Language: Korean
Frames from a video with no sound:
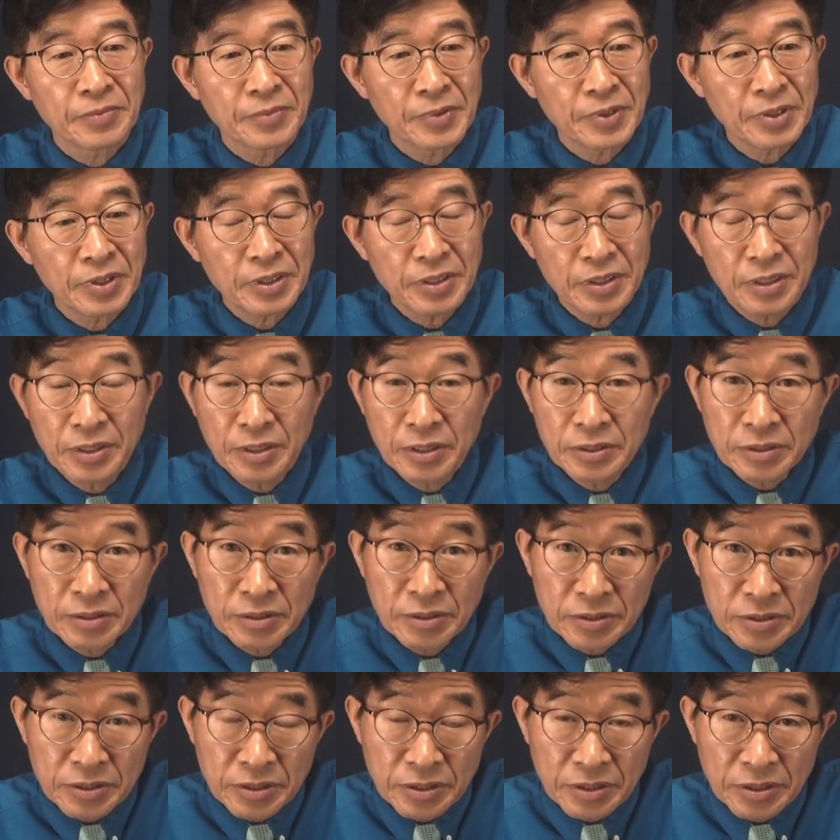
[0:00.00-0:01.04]
그러니까 이런
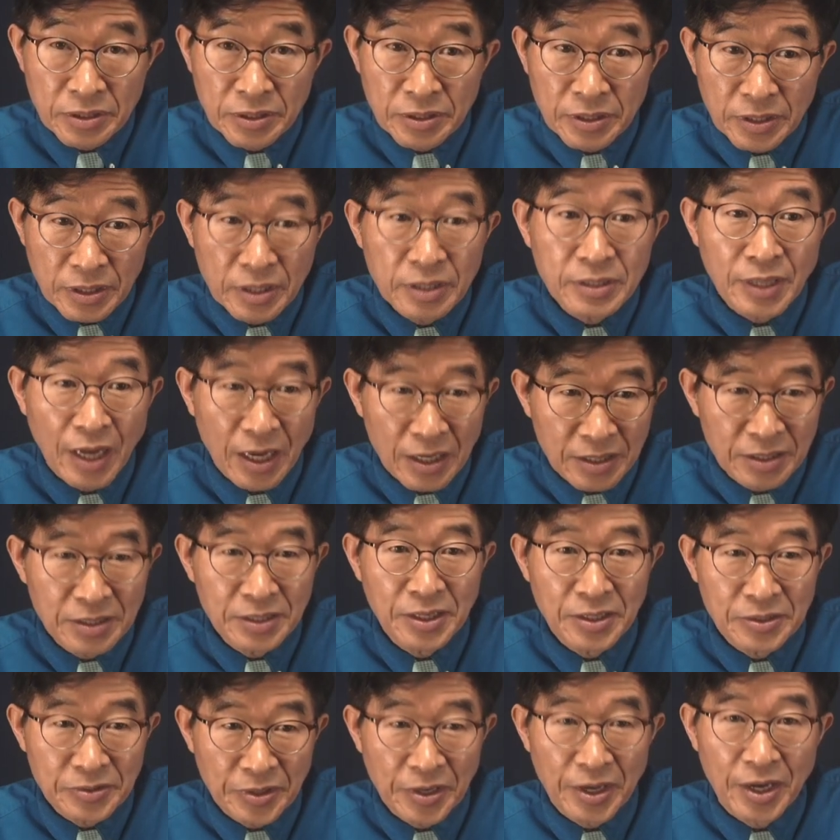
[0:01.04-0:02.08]
것이 일어난
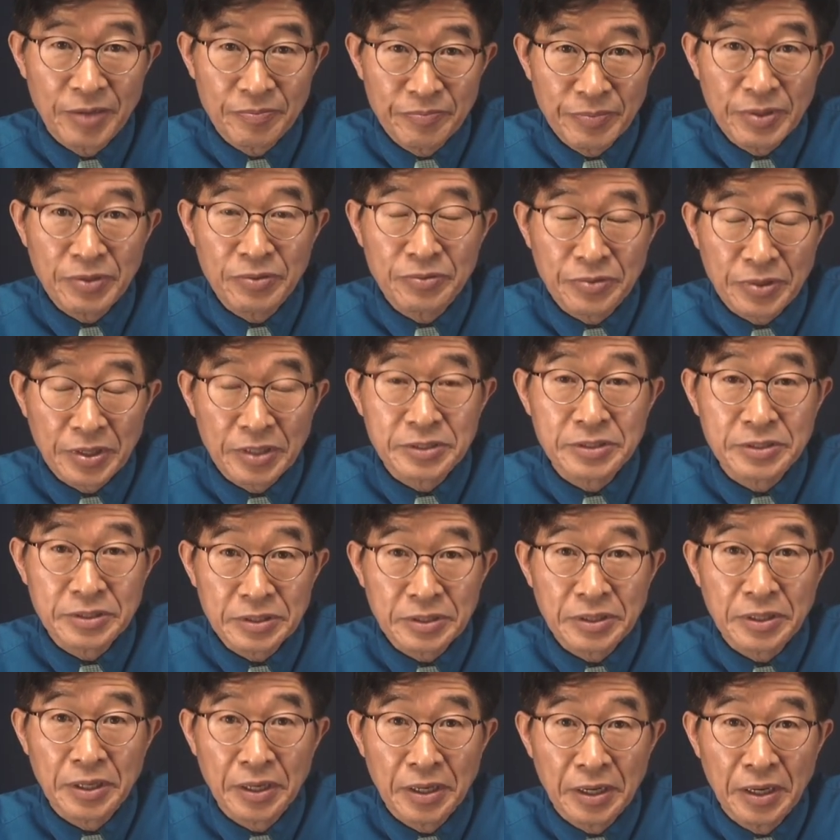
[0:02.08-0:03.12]
거에
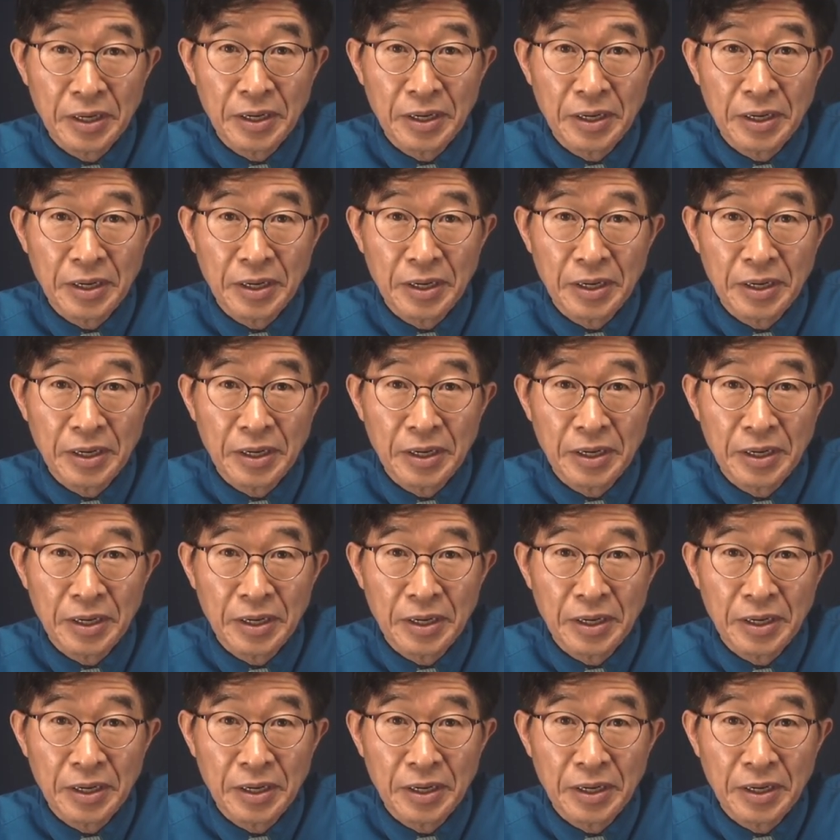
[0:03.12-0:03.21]
대한민국에서